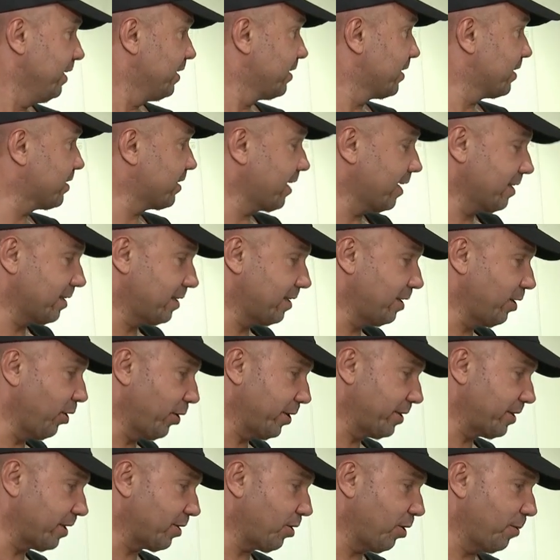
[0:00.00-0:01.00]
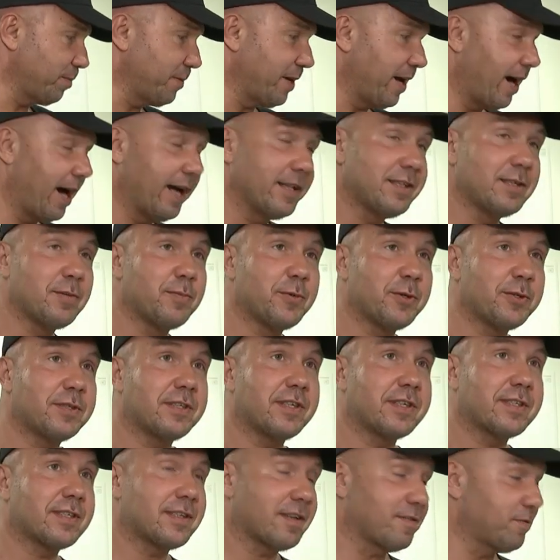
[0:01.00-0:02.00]
Das heißt, die Leute kommen hier an, die müssen
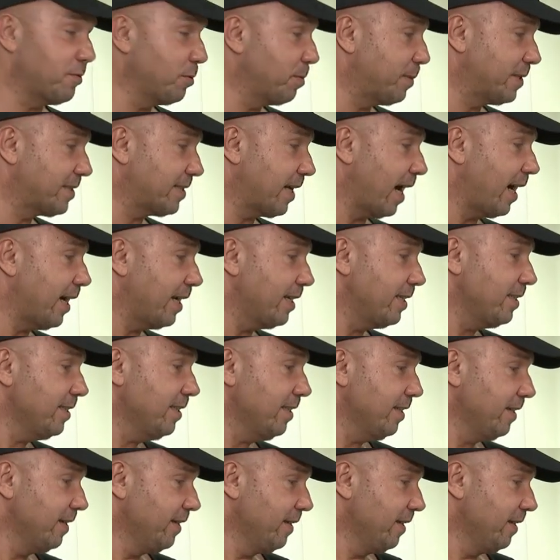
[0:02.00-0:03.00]
nichts dafür bezahlen.